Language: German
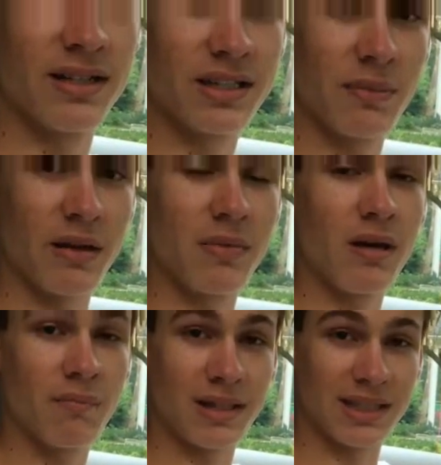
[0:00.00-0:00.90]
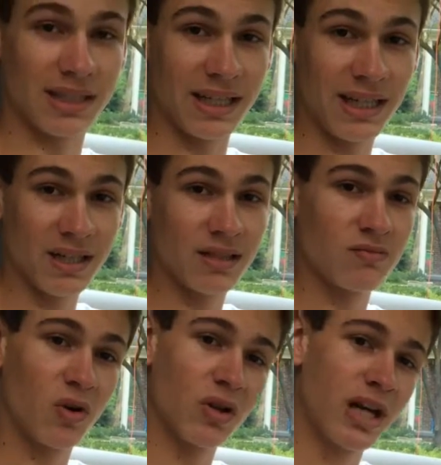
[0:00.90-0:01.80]
das meint Batterie
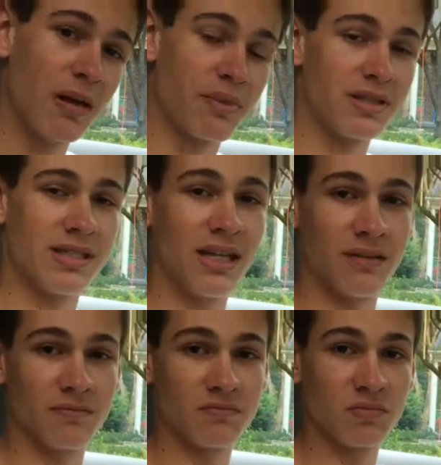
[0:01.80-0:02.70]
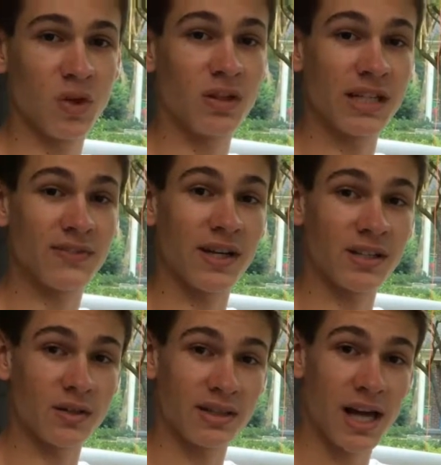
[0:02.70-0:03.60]
und halb Benzin. Und seit
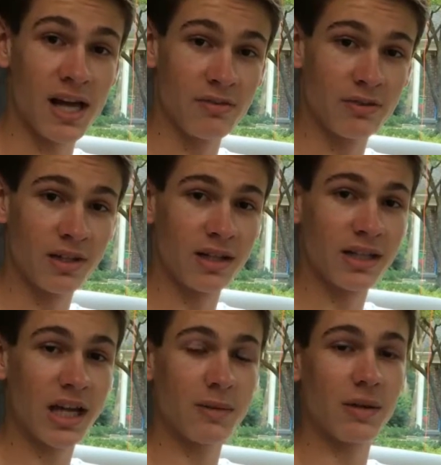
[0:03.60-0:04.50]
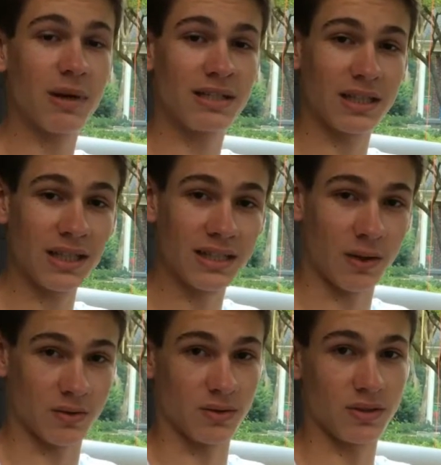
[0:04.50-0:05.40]
2011 gab es da
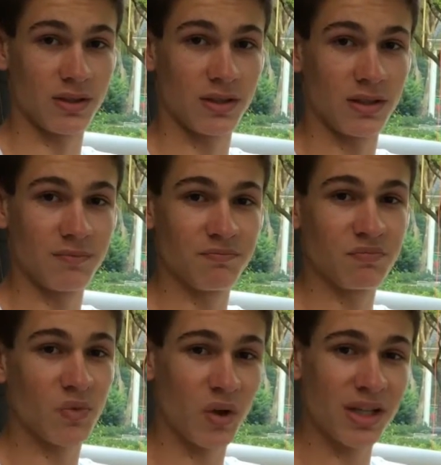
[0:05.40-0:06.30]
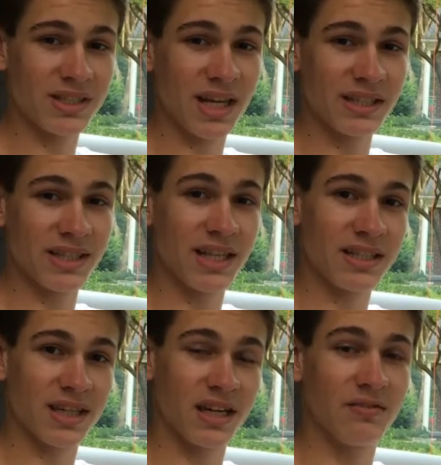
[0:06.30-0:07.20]
Batterienautos. Und ich zeige es dir
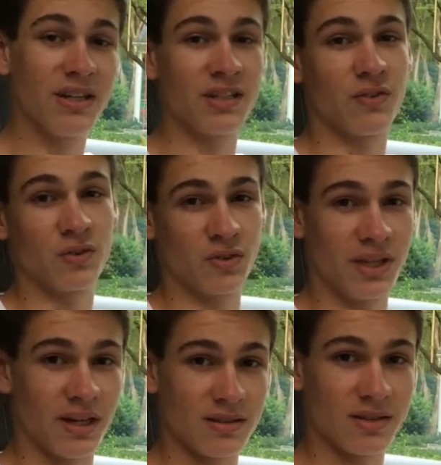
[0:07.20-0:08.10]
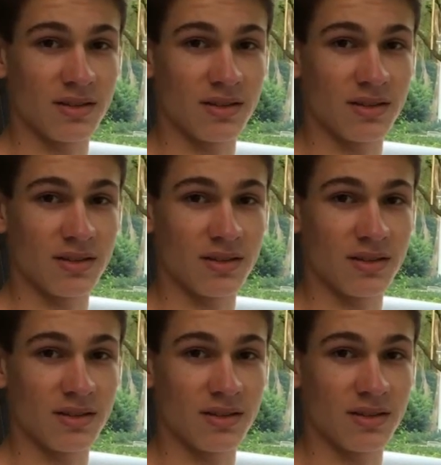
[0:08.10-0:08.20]
jetzt gerade, wie es funktioniert.